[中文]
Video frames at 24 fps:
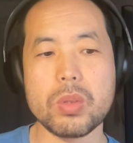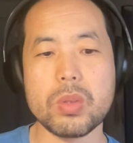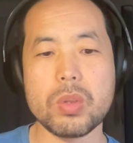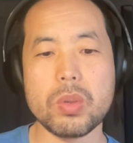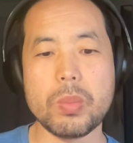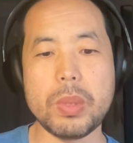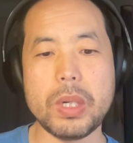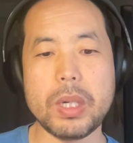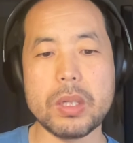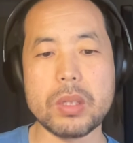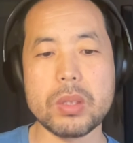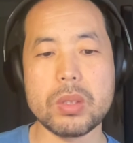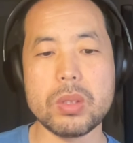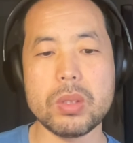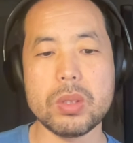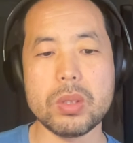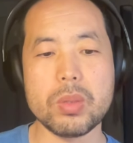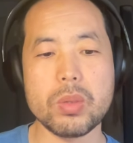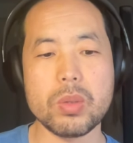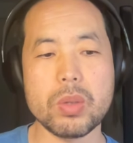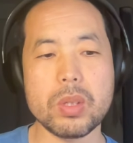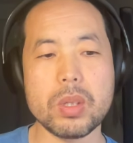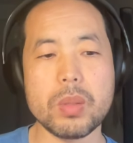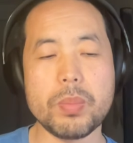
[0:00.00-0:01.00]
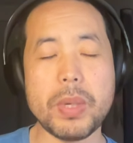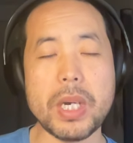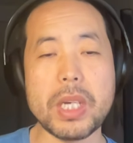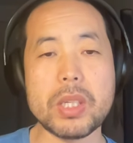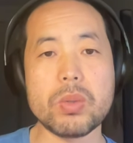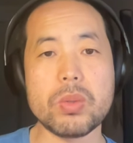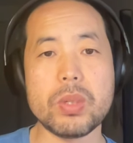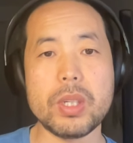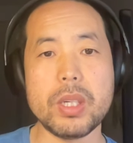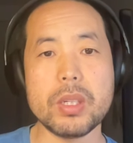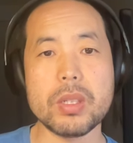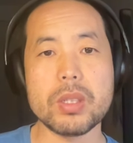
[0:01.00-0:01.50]
对吧，已经说是
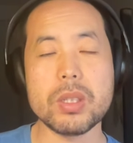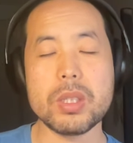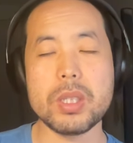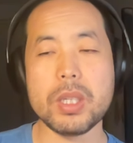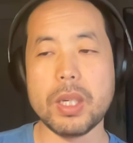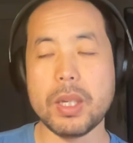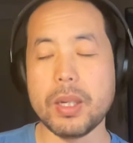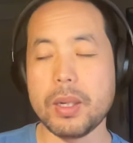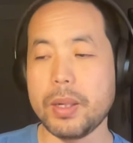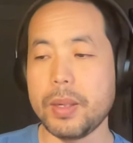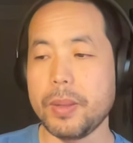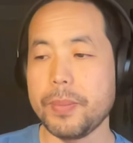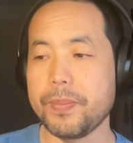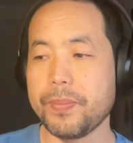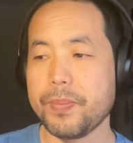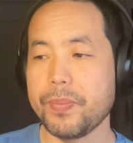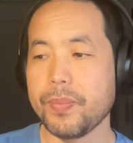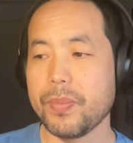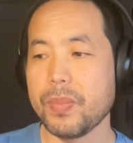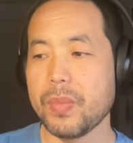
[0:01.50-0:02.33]
八九年之前了，